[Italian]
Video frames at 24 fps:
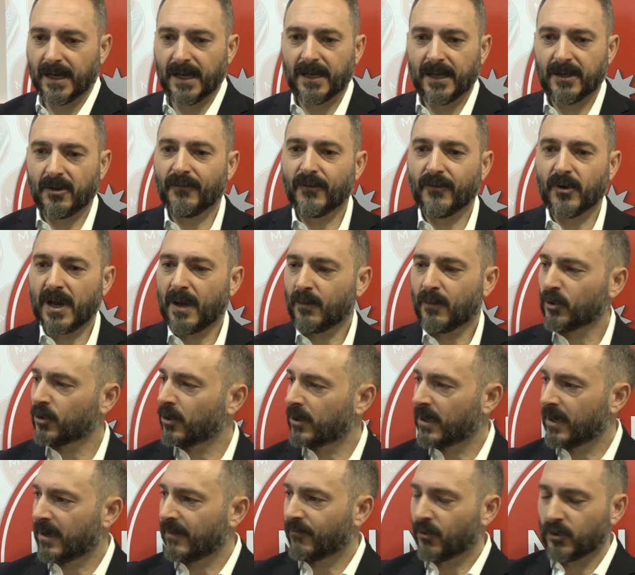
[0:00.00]
non vogliamo
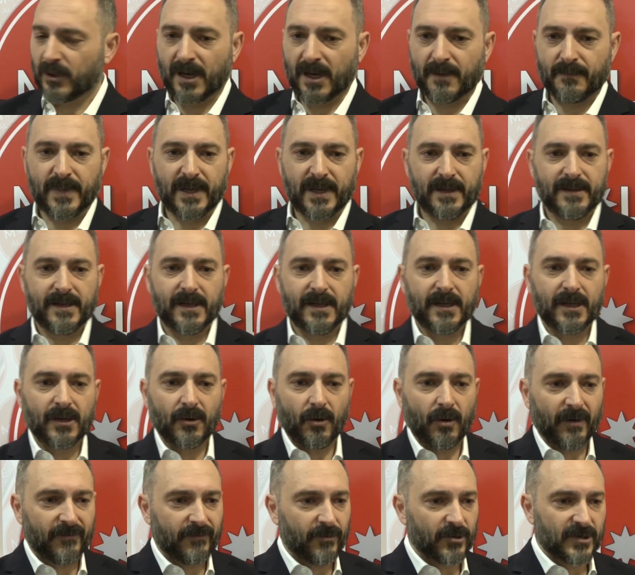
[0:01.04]
togliere voti al PD
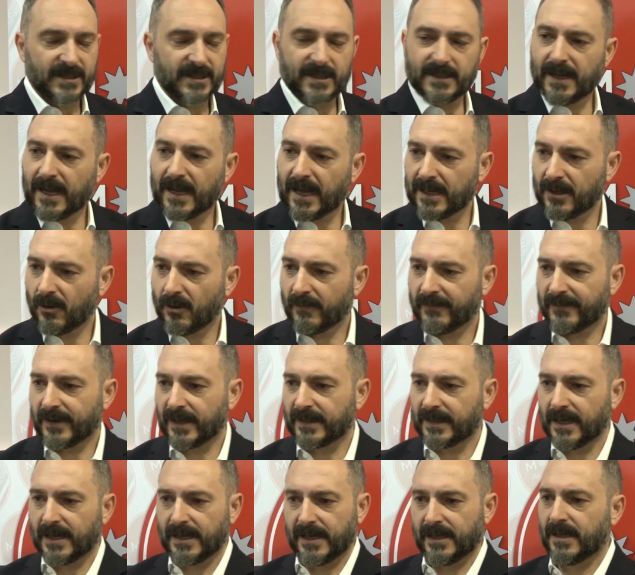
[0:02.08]
o a Forza Italia o a
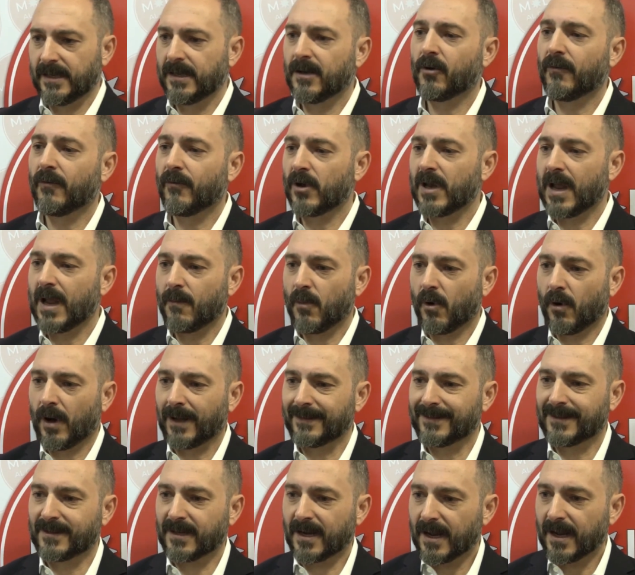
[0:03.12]
Fratelli, noi vogliamo
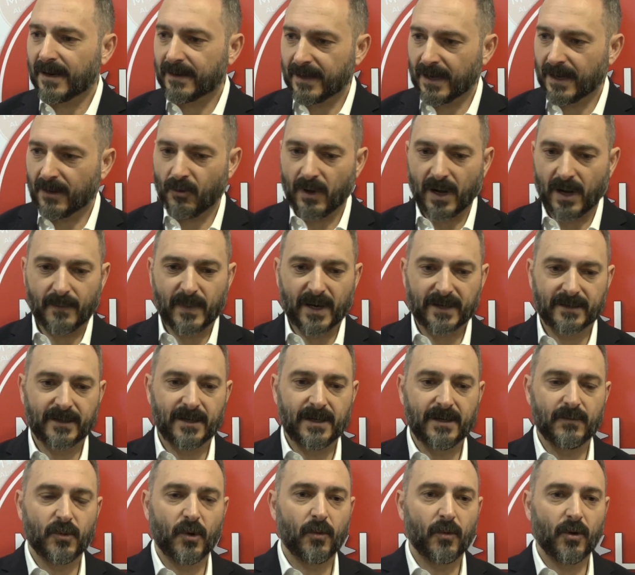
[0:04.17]
attrarre quella parte
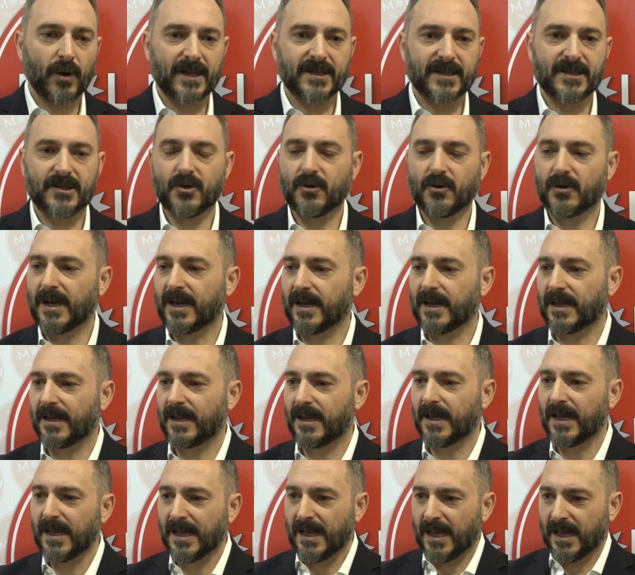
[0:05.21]
di popolazione
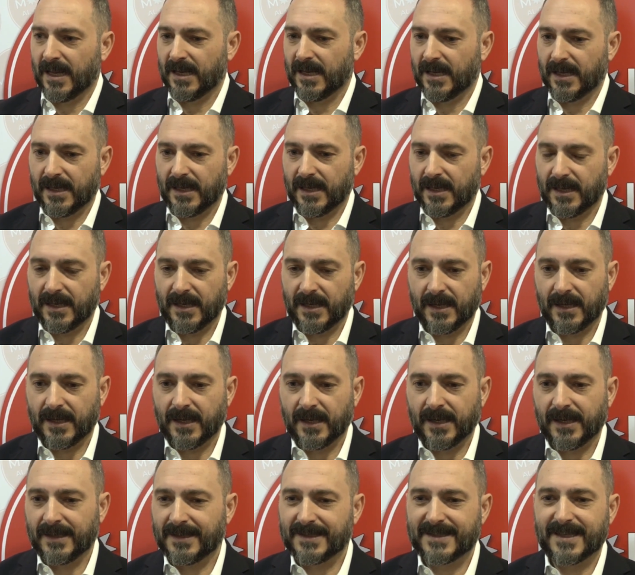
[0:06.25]
che
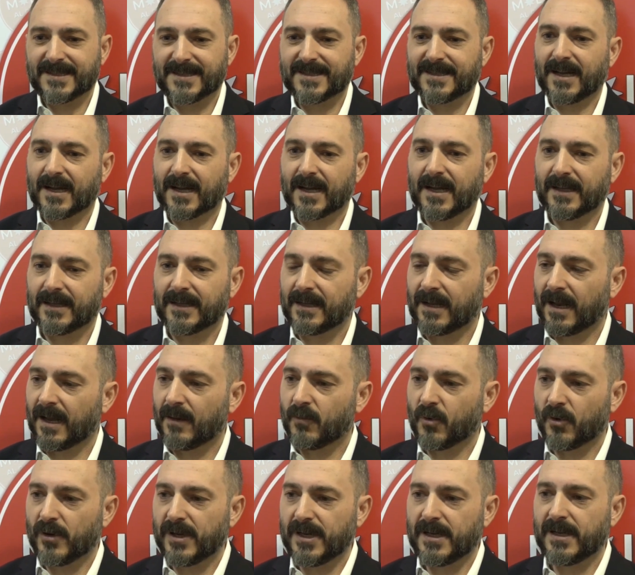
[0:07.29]
eh, si è staccata dalla
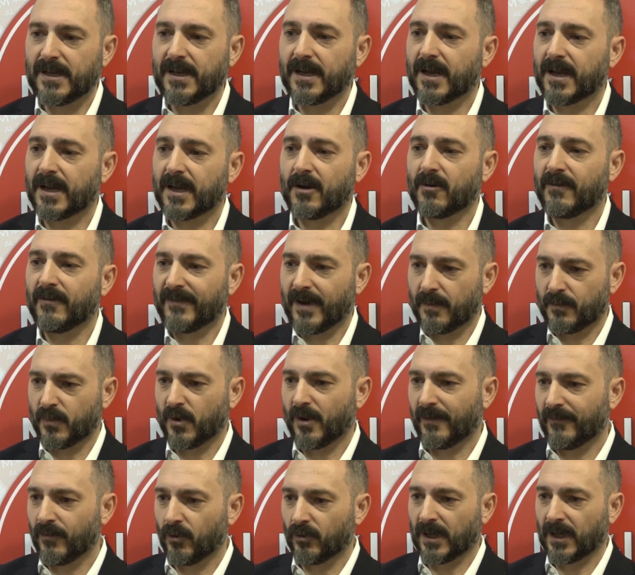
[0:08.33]
politica e che non va più
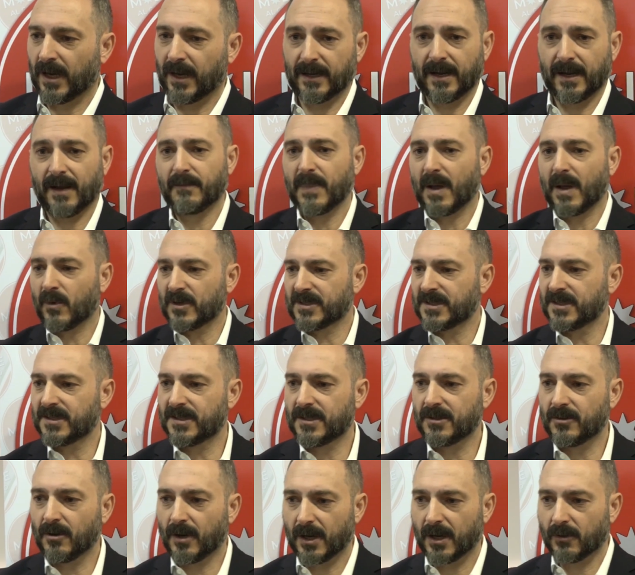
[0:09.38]
a votare. Abbiamo
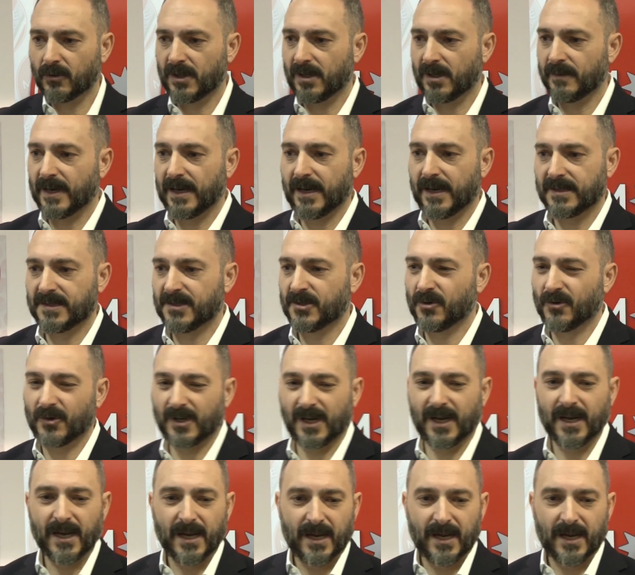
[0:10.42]
assistito alle ultime elezioni,